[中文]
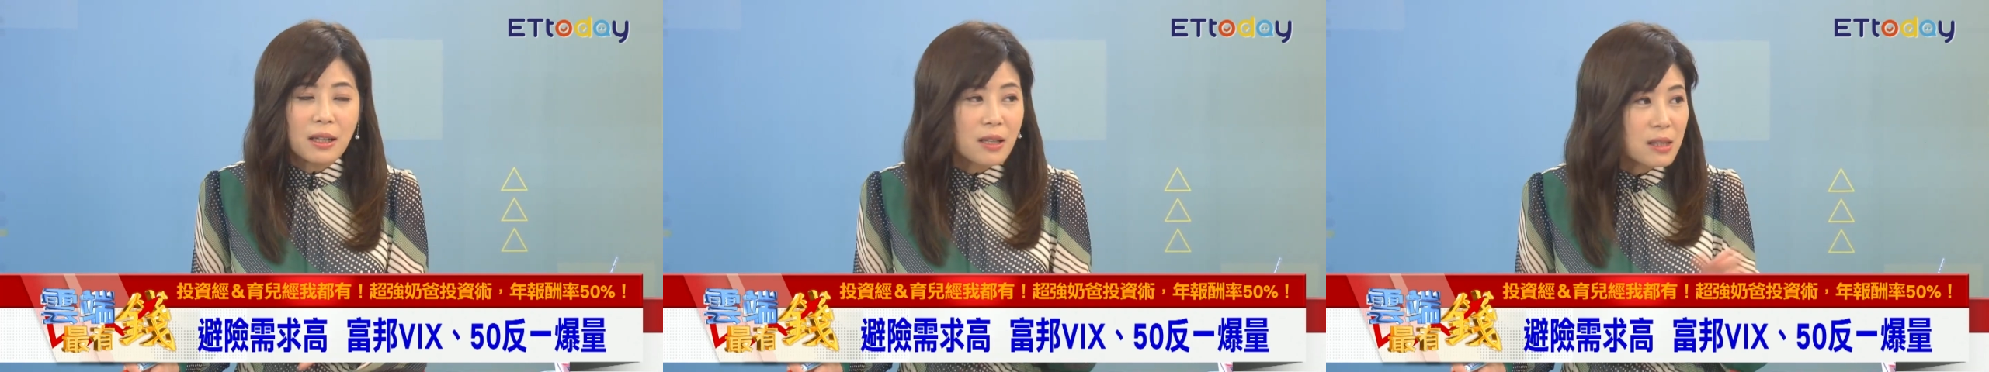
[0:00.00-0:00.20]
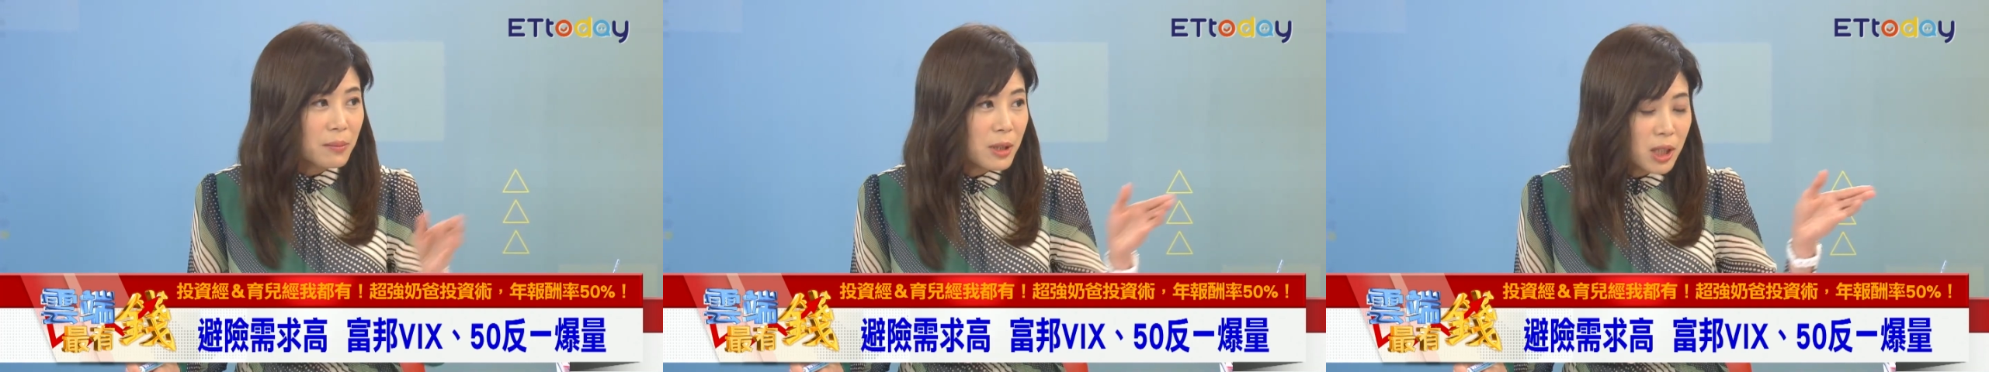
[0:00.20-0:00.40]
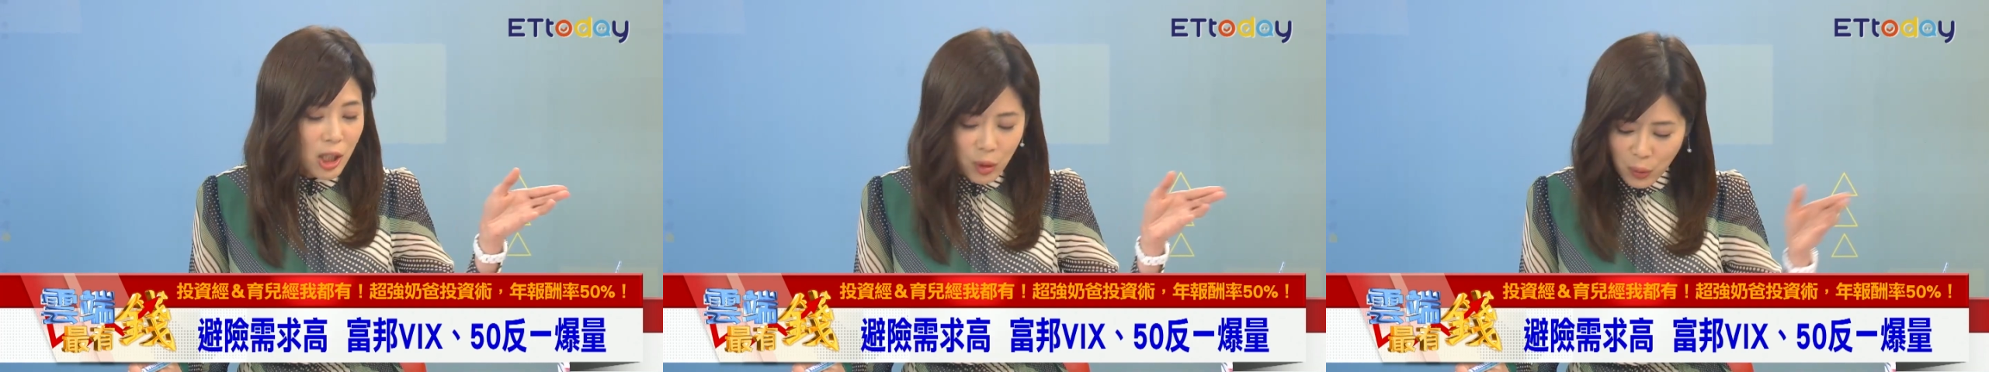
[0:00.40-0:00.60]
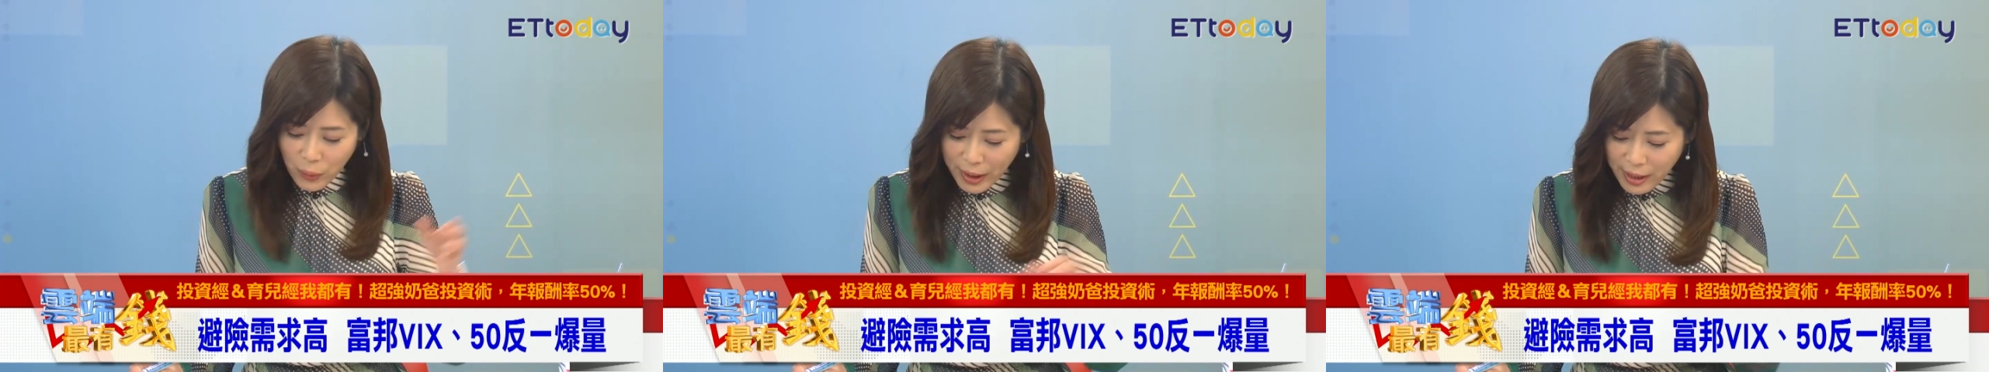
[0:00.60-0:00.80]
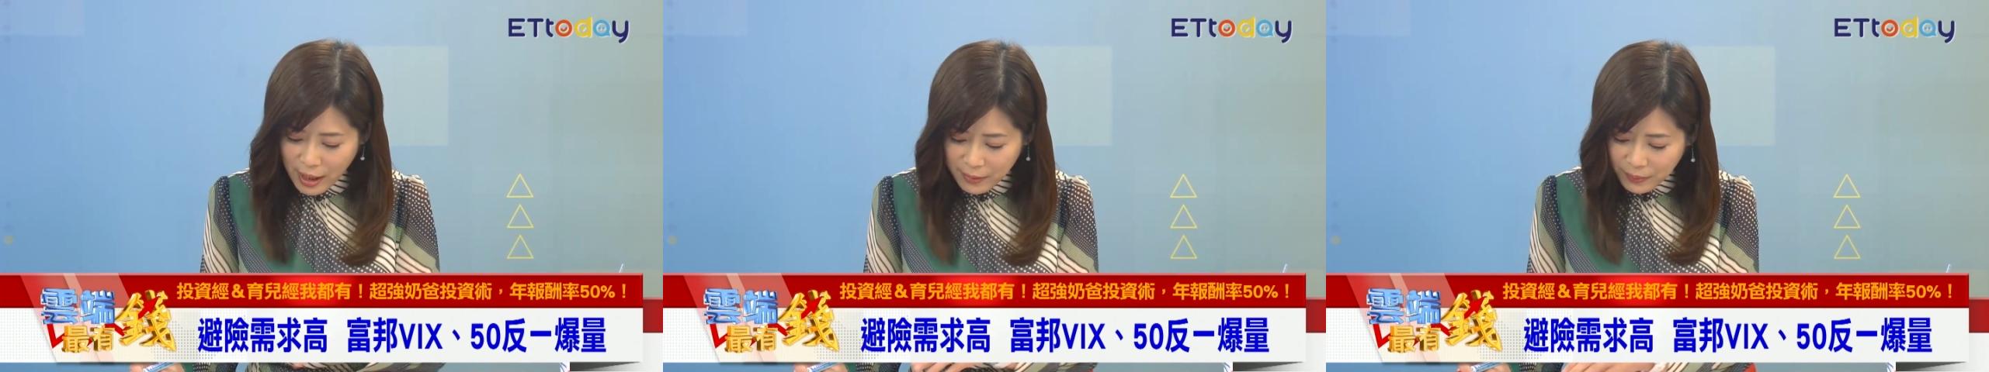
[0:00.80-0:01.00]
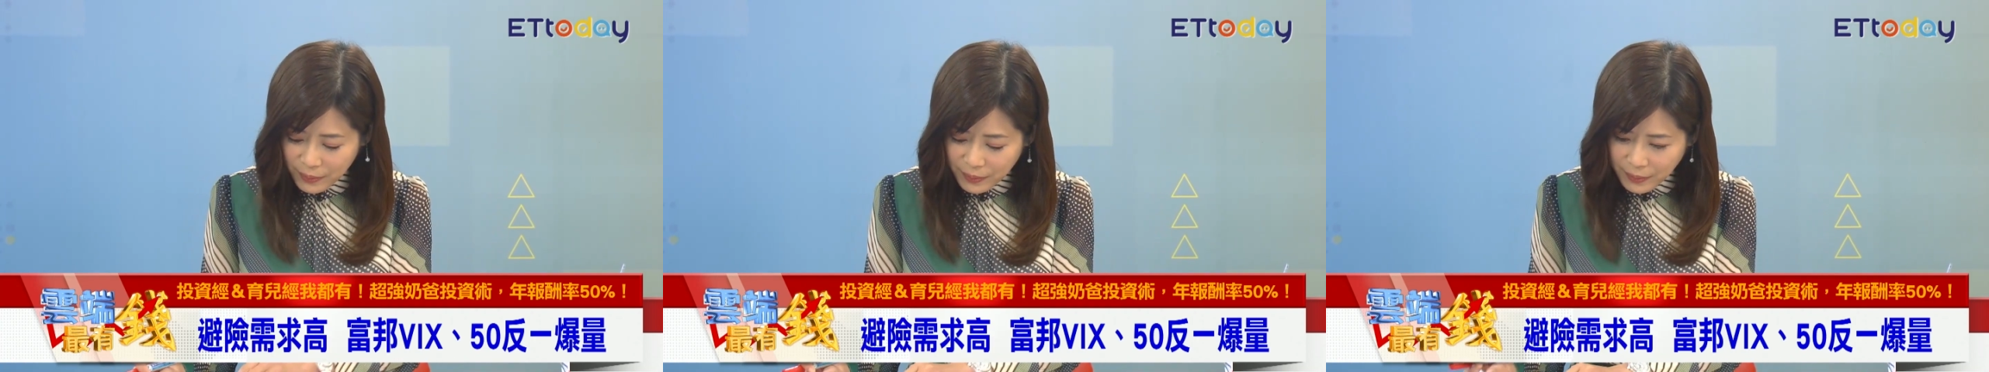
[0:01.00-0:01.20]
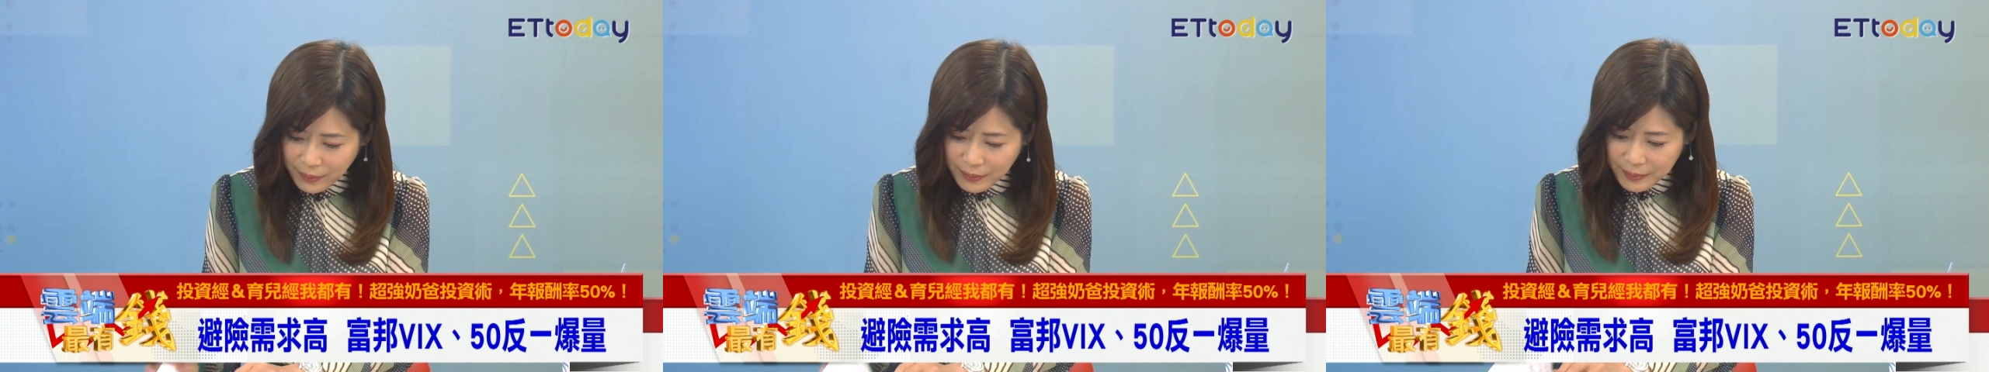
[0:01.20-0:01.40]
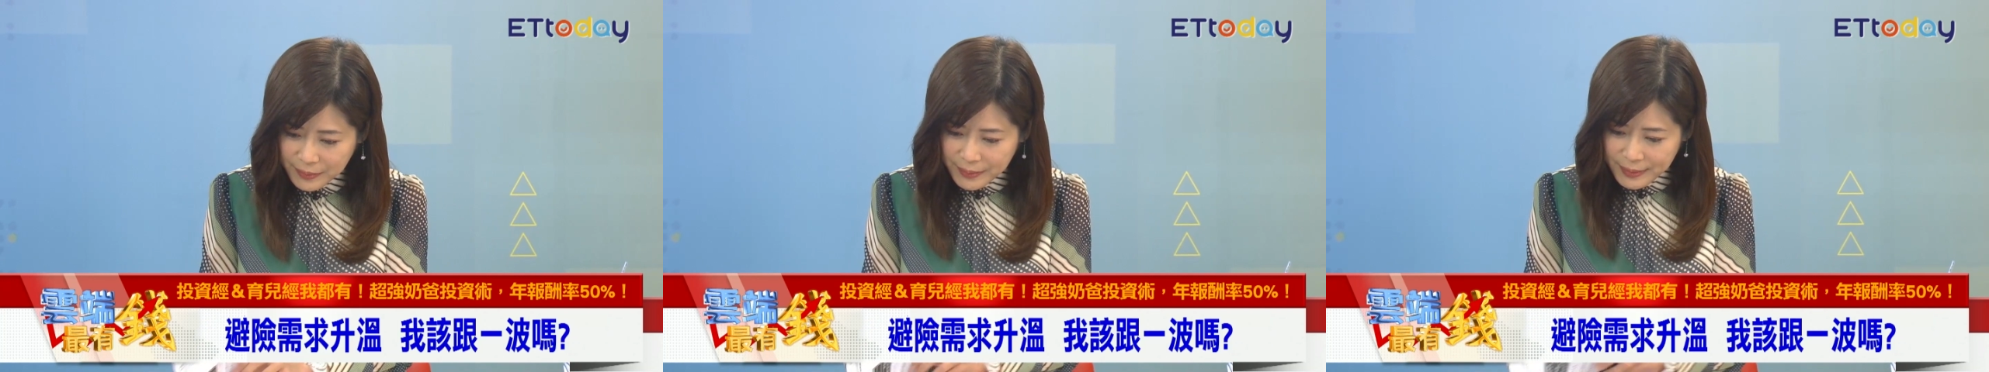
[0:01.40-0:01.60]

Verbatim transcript: 这个要怎么解读微量？好，